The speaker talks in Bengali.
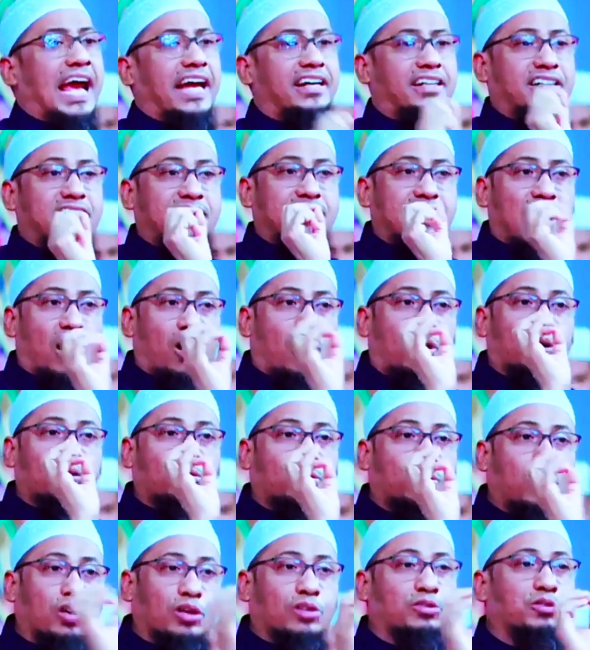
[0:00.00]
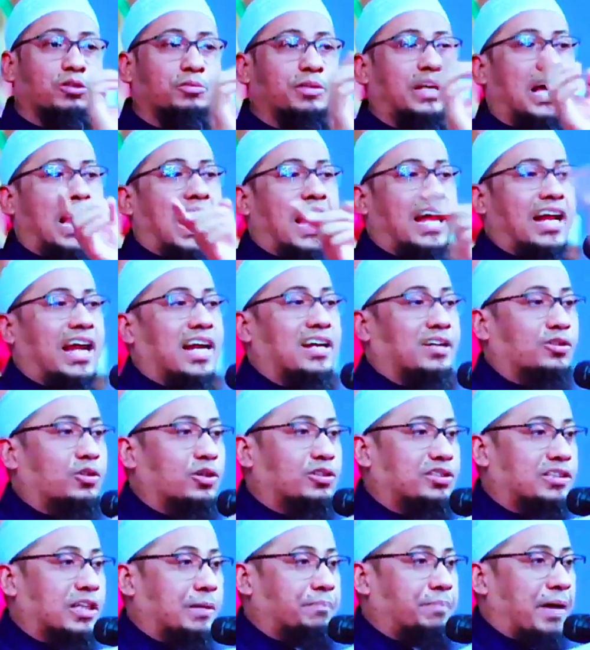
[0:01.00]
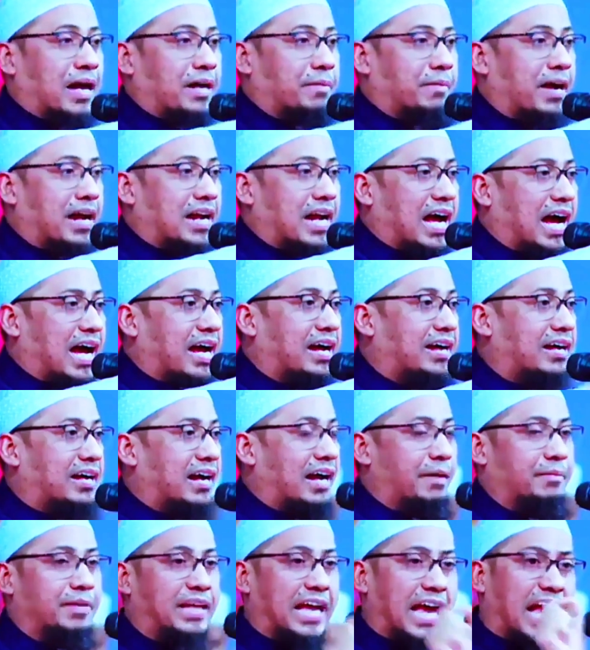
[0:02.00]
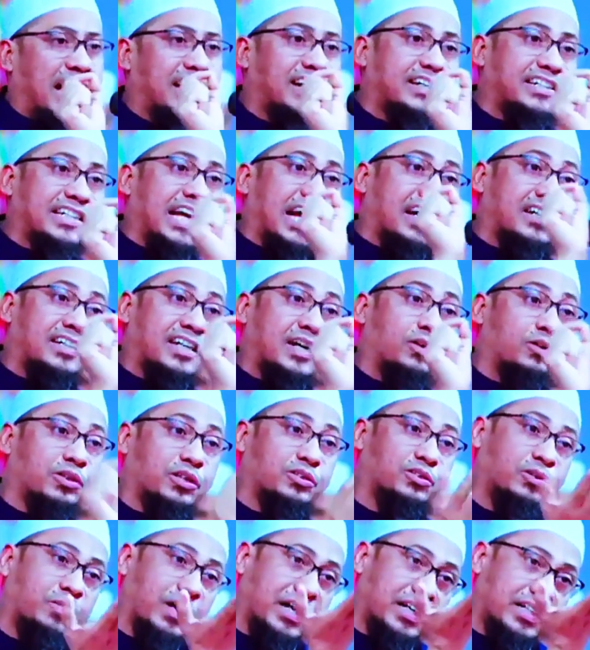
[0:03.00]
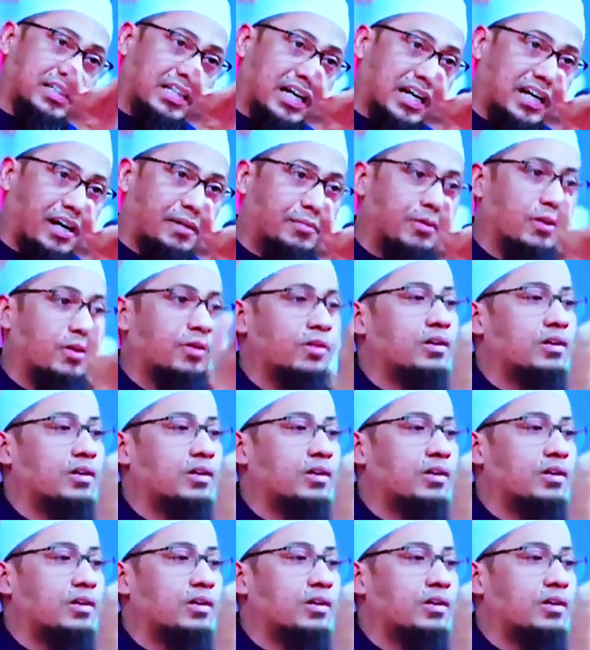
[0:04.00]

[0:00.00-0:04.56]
একটা অক্ষর তুমি আড়াল করতে পারবা না আমি একটা একটা করে তোমাকে দেব